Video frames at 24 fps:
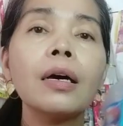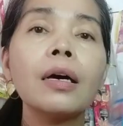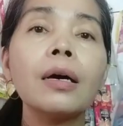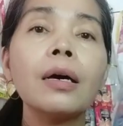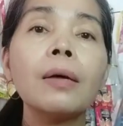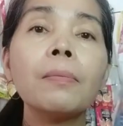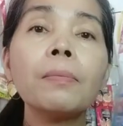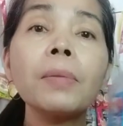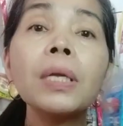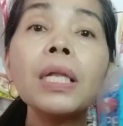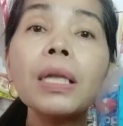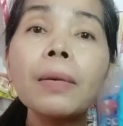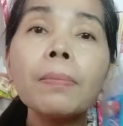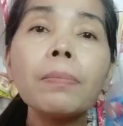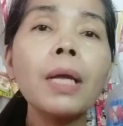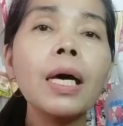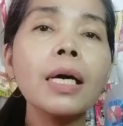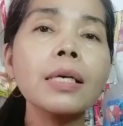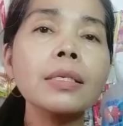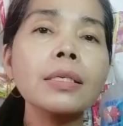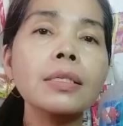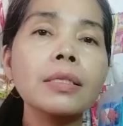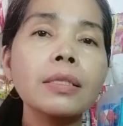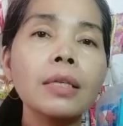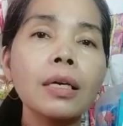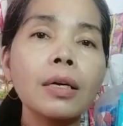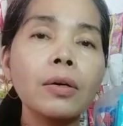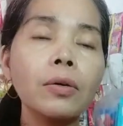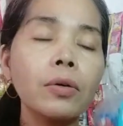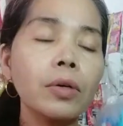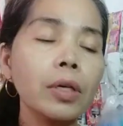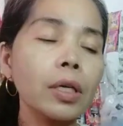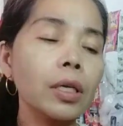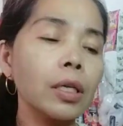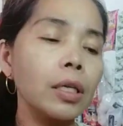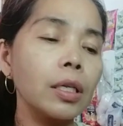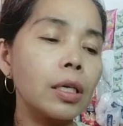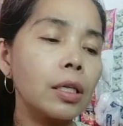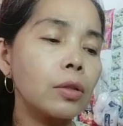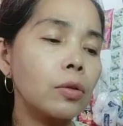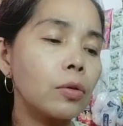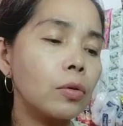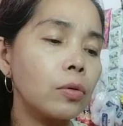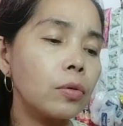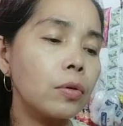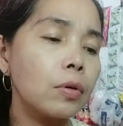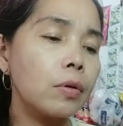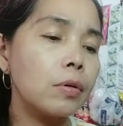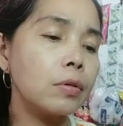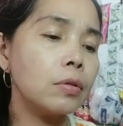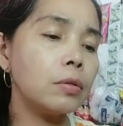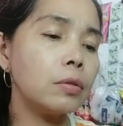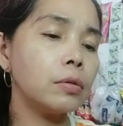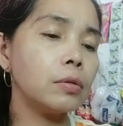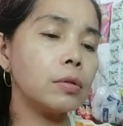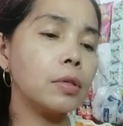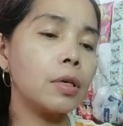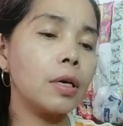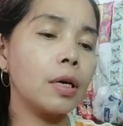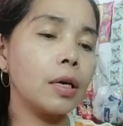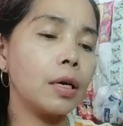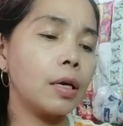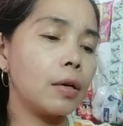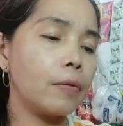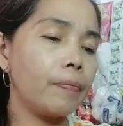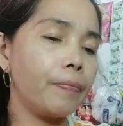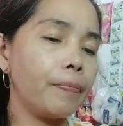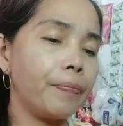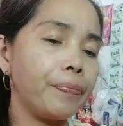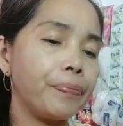Pinaplastic ko rin ito. Yan.